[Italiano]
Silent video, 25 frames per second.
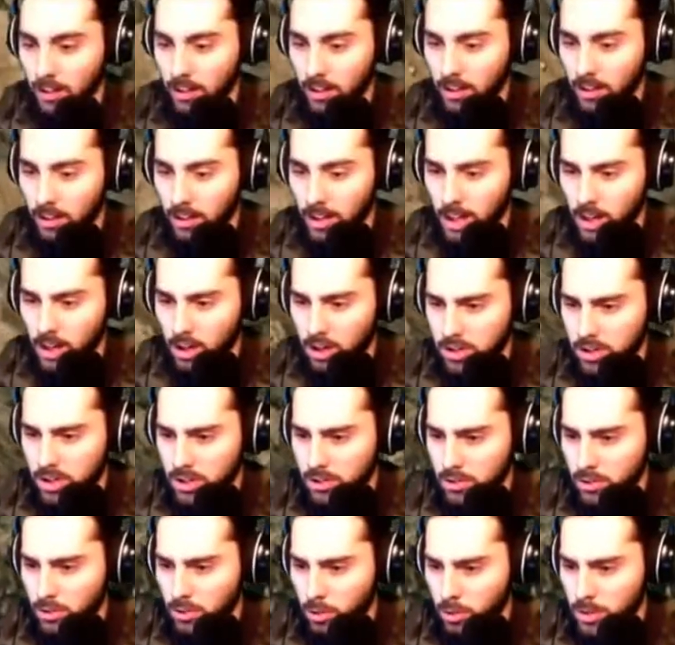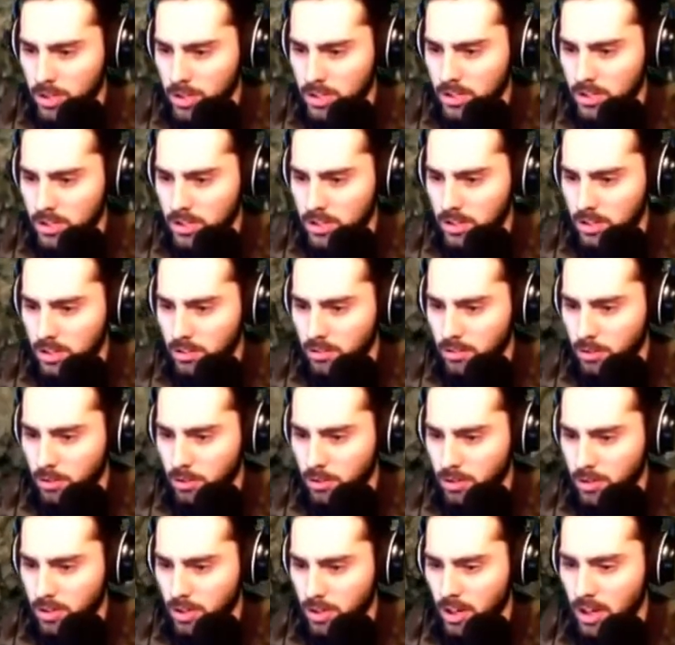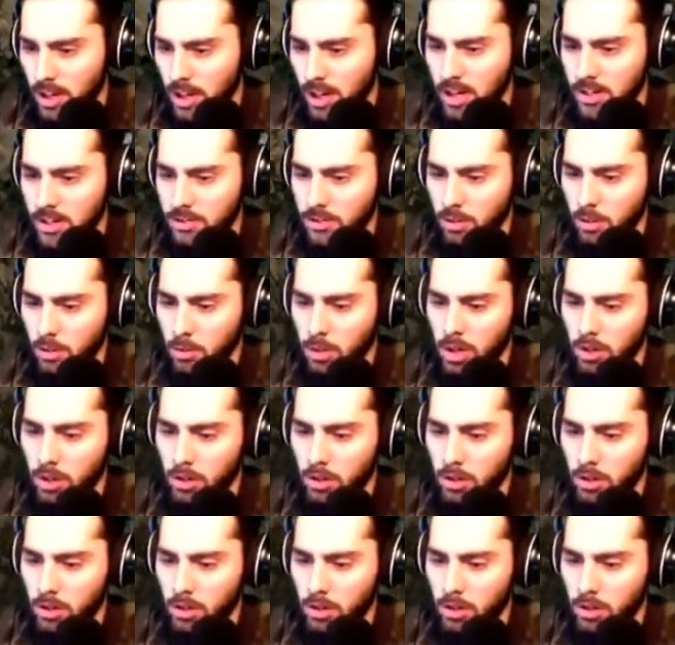Che cosa sono questi schifosi? Ah, sono quelli con